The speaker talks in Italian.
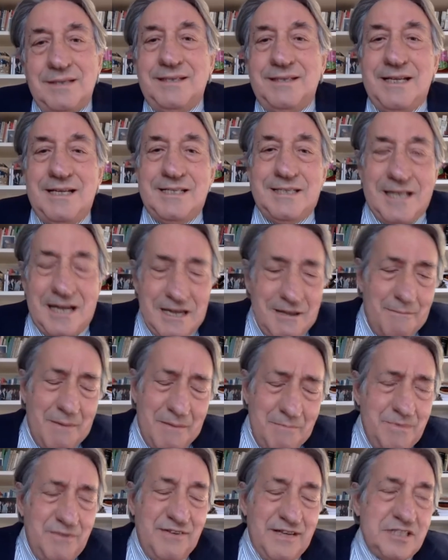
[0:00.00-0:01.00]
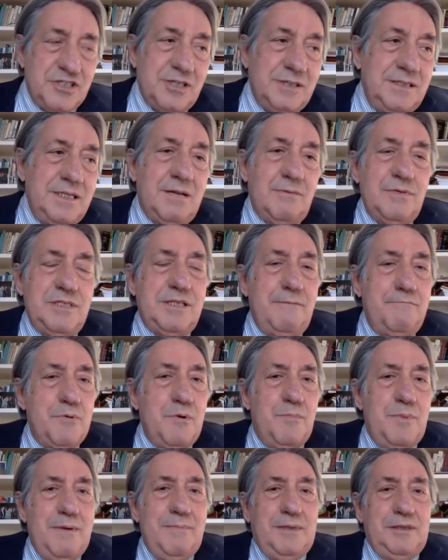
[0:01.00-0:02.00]
dell'Italia, ma mi faccia dire questo è il
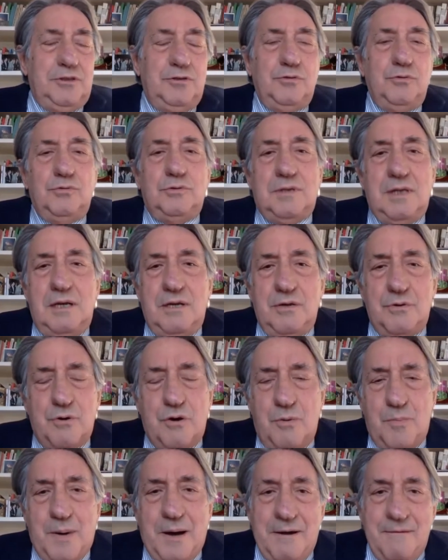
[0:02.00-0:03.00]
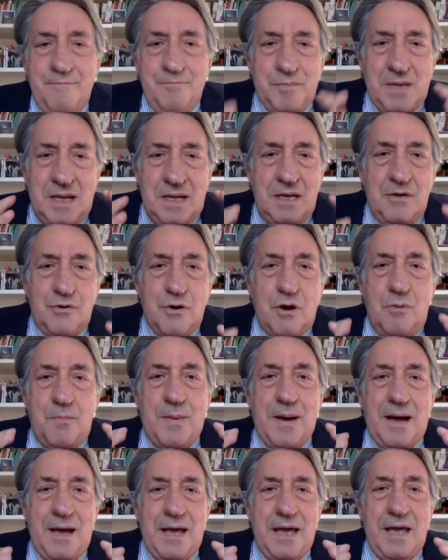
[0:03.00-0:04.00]
problema di tutta l'Europa.
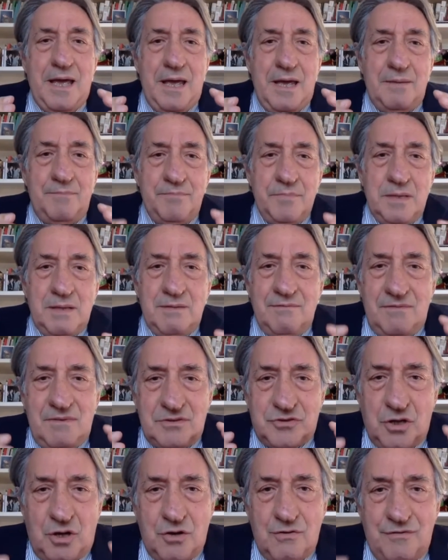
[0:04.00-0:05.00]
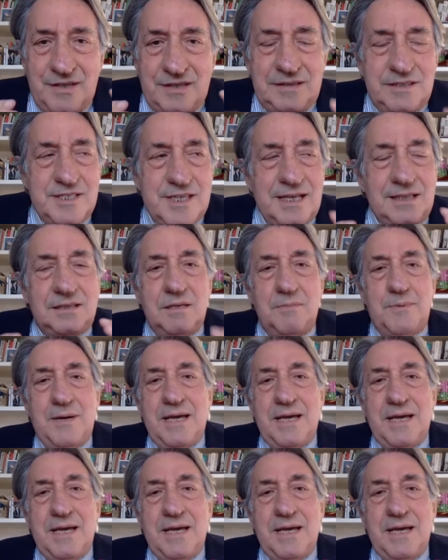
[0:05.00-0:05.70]
L'Europa è, sono 27